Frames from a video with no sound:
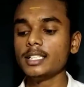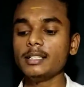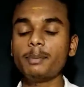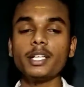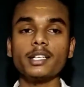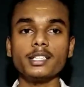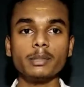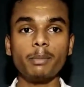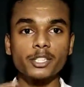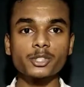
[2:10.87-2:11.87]
இப்போ இது
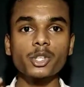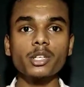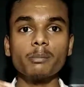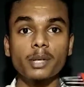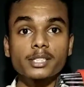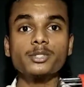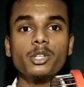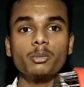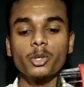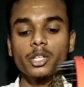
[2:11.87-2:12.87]
ப்ரெஷ்ஷோட
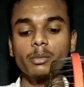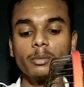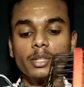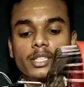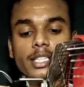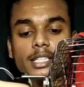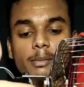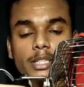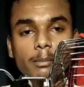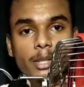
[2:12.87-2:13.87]
ப்ரெஷ்ஷோட மோட்டர் அப்படின்னு பார்த்தீங்கன்னா இதில்
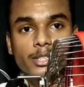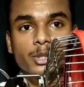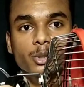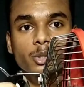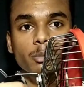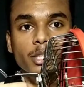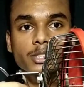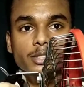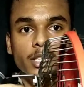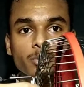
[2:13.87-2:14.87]
பார்த்தீங்கன்னா ப்ரெஷ் இருக்கும்
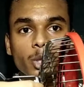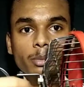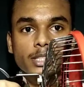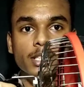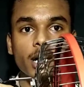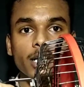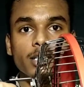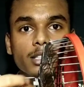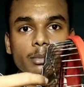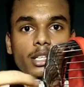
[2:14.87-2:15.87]
ப்ரெஷ்னா இவ்வளோ பெருசு காயில்
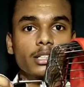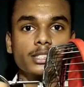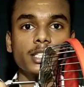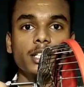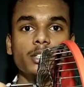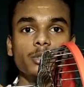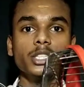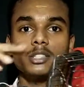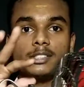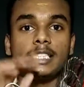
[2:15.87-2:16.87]
இந்த மாதிரிலாம் செட்டாக இருக்கும்
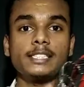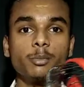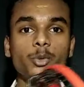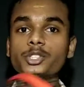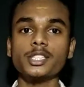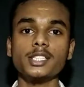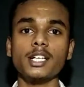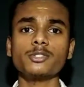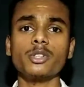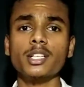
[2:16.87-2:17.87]
இதை வந்து ஈஸியாக
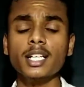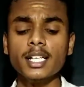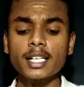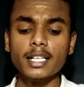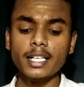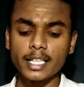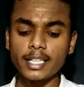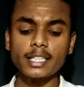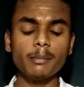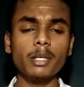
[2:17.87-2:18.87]
புரிஞ்சுக்கிறதுக்காக சொல்கிறேன் நீங்கள்
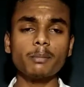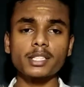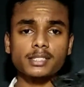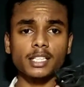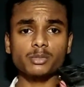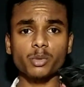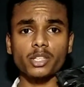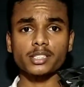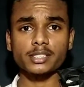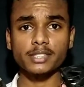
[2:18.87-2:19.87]
இந்த மாதிரி ப்ரெஷ்லெஸ்
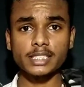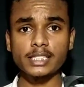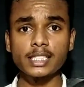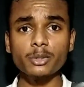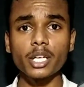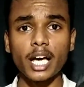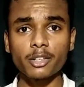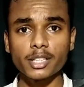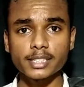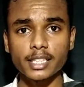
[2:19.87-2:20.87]
மோட்டர்ஸ் வச்சு ஒரு
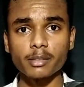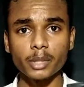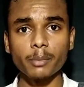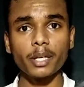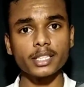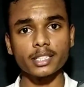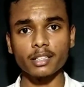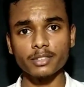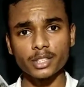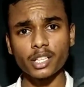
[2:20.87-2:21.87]
ஆர்க்கில் செய்கிற மாதிரி பார்த்தீங்கன்னா
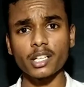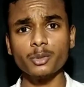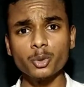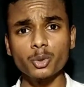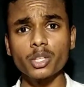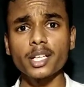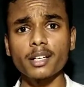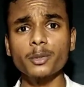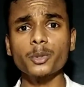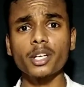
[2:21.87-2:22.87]
வெறும் நூறுரூவா
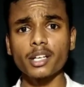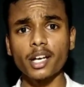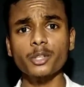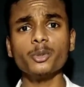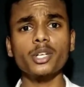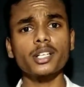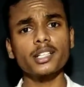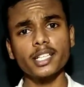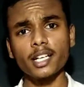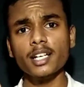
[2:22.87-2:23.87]
இரநூறுவாய்க்கு
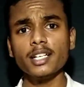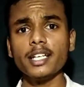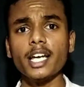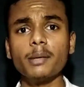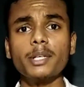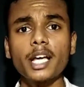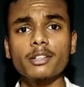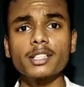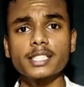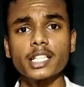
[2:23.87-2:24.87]
ஐநூறுரூவாய்க்குலாம் ஏ ஏகப்பட்ட
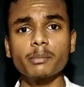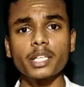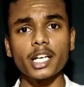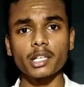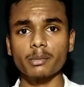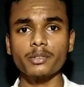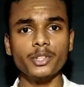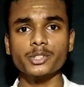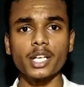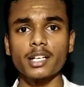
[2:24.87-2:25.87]
ஆர்க்கில் செய்கிற மாதிரி ஏகப்பட்ட
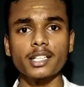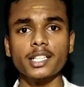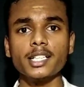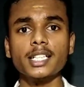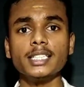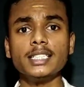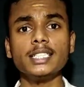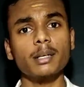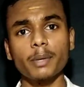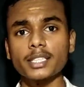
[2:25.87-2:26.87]
வீடியோஸ் ஆல்ரெடி நெட்டில்
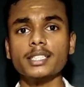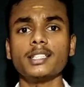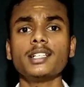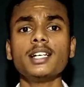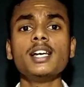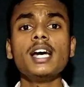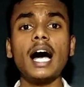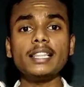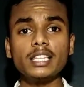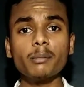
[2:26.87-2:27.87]
இருக்குது நான் பார்த்துருக்கேன்
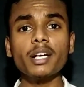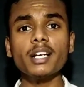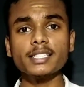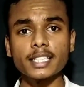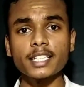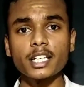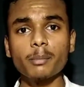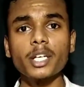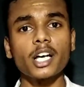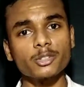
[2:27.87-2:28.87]
அந்த மாதிரி நீங்கள் செய்கிறீங்க
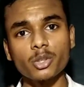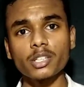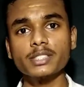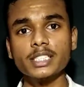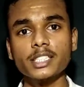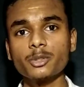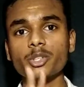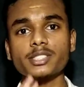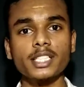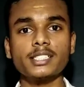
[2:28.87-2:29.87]
அப்படின்னா நான் சொல்கிற விஷயத்தையும்
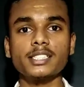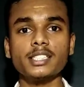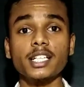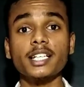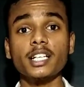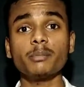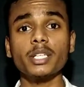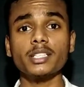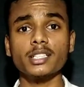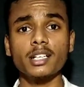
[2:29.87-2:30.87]
கூட சேர்த்து செஞ்சுருக்கேன் என்னென்னு
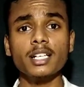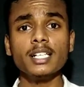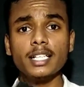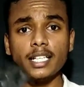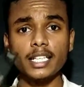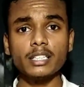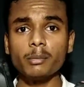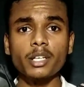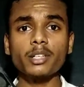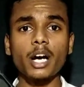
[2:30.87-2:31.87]
பார்த்தீங்கன்னா நீங்கள் இந்த
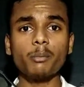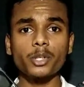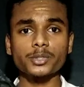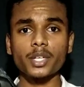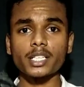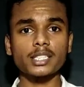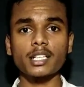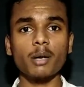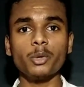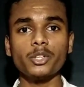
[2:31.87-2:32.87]
மாதிரி காம்பவுண்ட்ஸ்
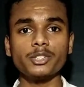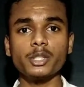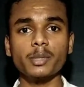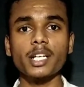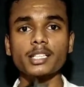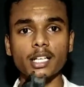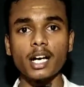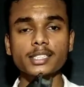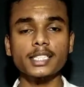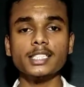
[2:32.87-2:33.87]
வாங்குறதுக்கான அமௌண்ட் வச்சுருப்பீங்களா அந்த
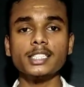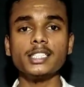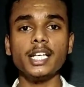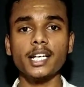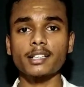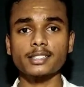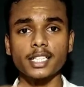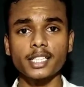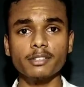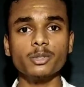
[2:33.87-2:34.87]
காசு எடுத்துகிட்டு
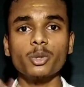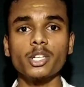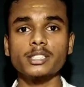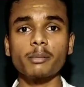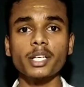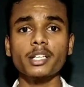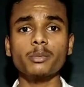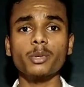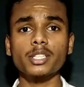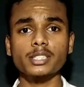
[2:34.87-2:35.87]
ஸ்ட்ரைட்டாக வந்து உங்களோட
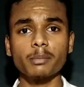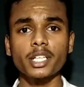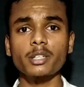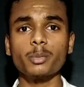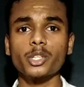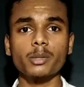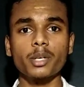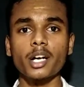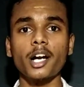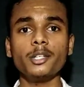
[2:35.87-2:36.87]
சமைக்கட்டுக்கு போங்க சமைக்கட்டுக்கு
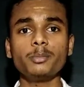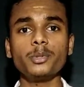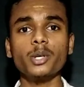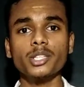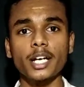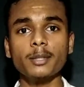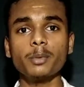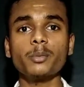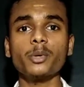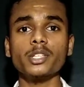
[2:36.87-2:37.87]
போனதுக்கப்புறம் அங்கே அடுப்பு இருக்கும் அந்த
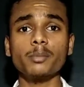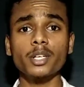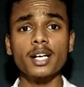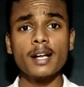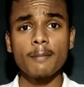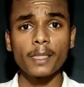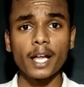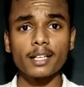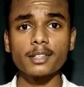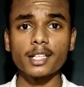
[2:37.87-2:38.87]
அடுப்புக்கு போனதுக்கப்புறம்
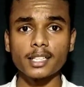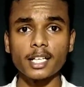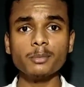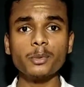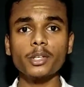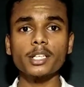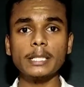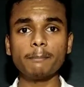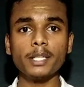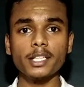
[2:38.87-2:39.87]
அதோட அந்த அடுப்போட
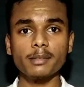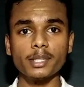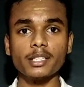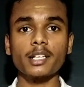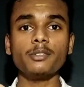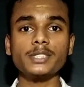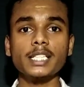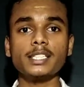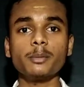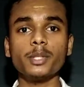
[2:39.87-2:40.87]
நிப்பு நீங்கள் இப்படி லெஃப்ட்
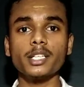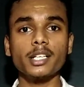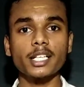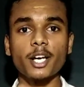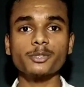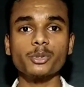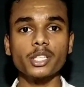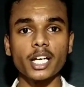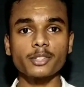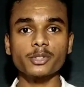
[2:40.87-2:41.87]
சைடு திருப்பினீங்கன்னா கேஸ் வரும்
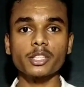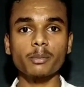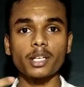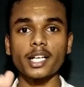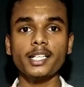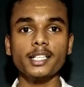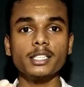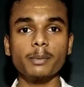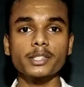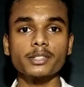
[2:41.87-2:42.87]
கேஸ் வந்ததுக்கப்புறம் லைட்
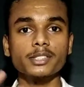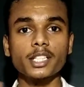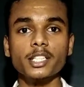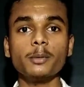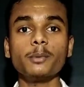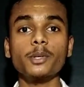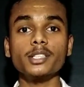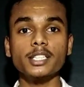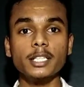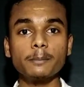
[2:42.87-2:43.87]
எடுத்து பார்த்து வச்சுன்னா நெருப்பு வரும்
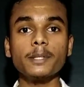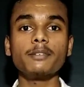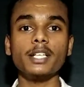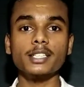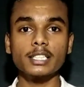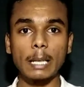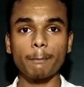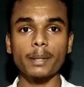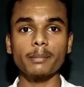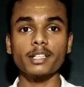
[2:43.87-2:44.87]
அந்த நெருப்புக்கு வந்ததுக்கு
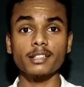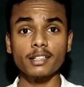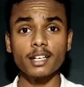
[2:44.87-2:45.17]
அப்புறமேட்டு